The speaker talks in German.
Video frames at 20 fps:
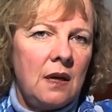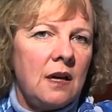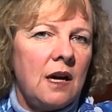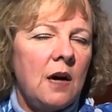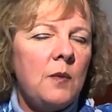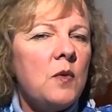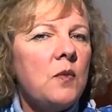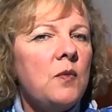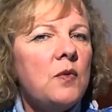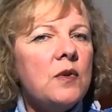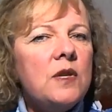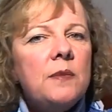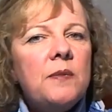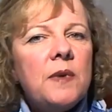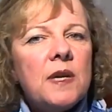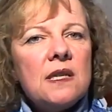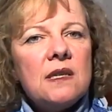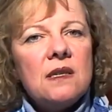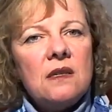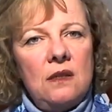Apropos
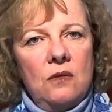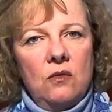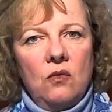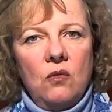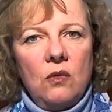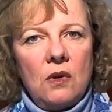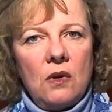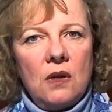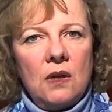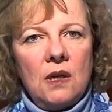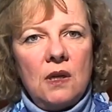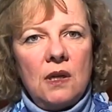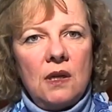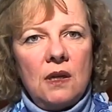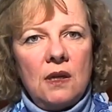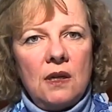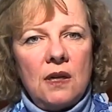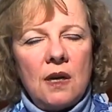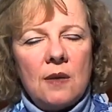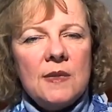Depression.
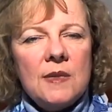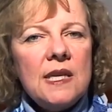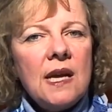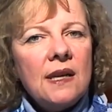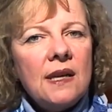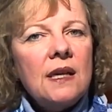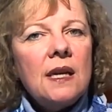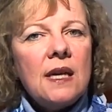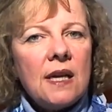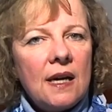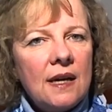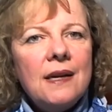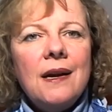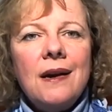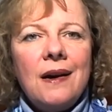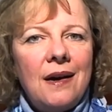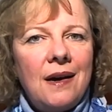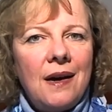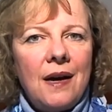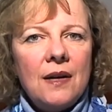Haben Sie eigentlich
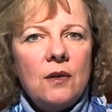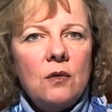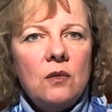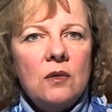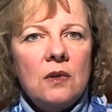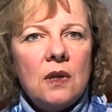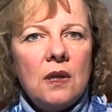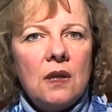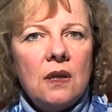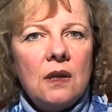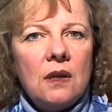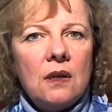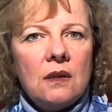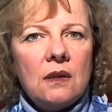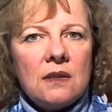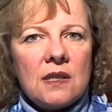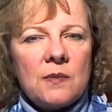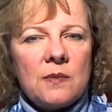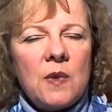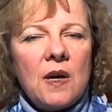eine Ahnung,
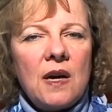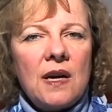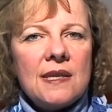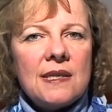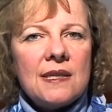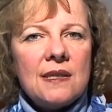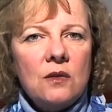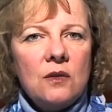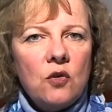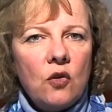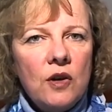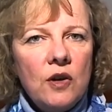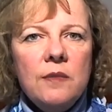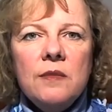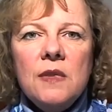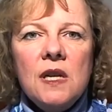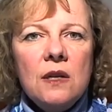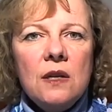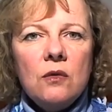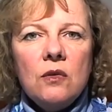dass bereits 9
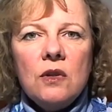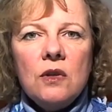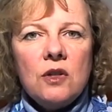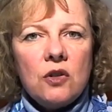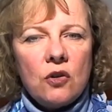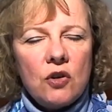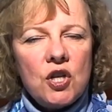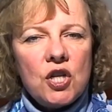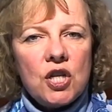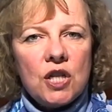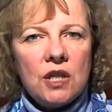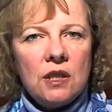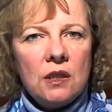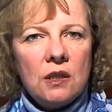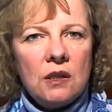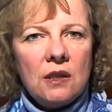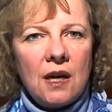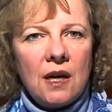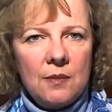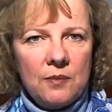Millionen Deutsche
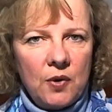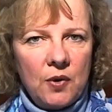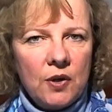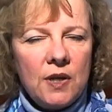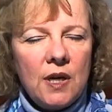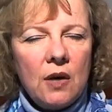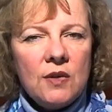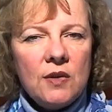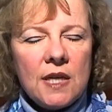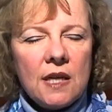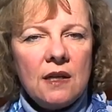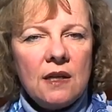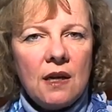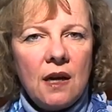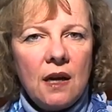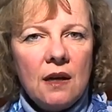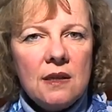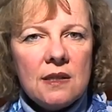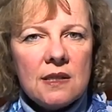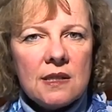an Burnout
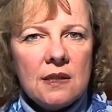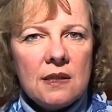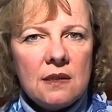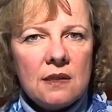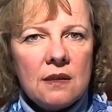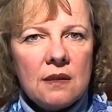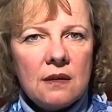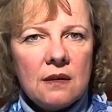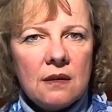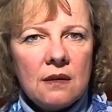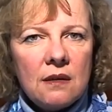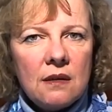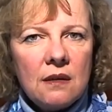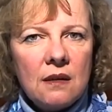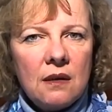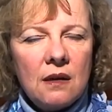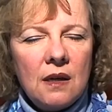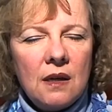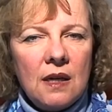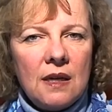erkrankt sind?
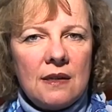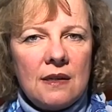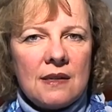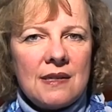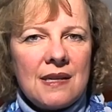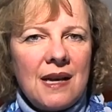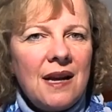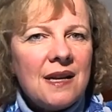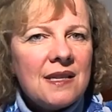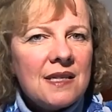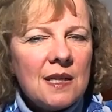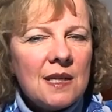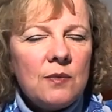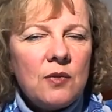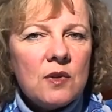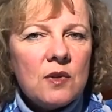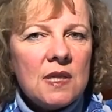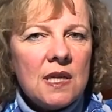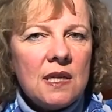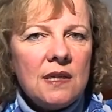Dass 18
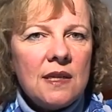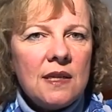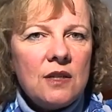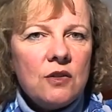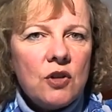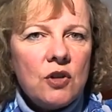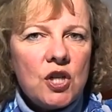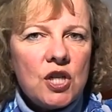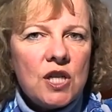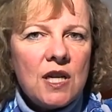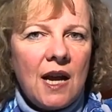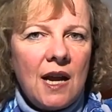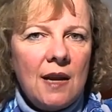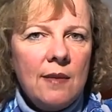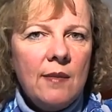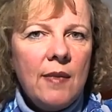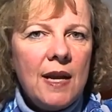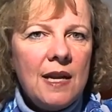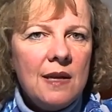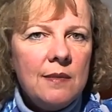Prozent der Deutschen
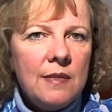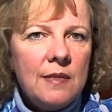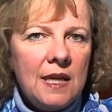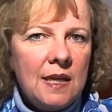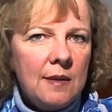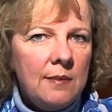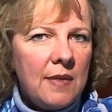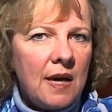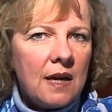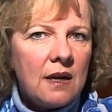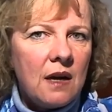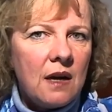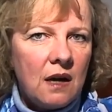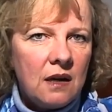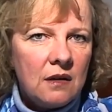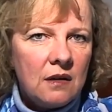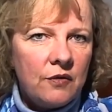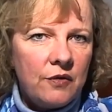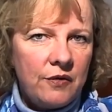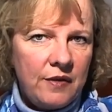einmal im Leben
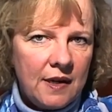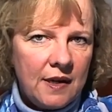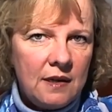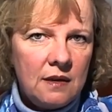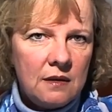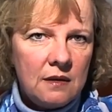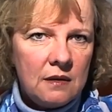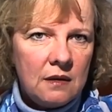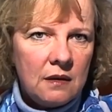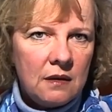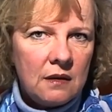erkranken werden?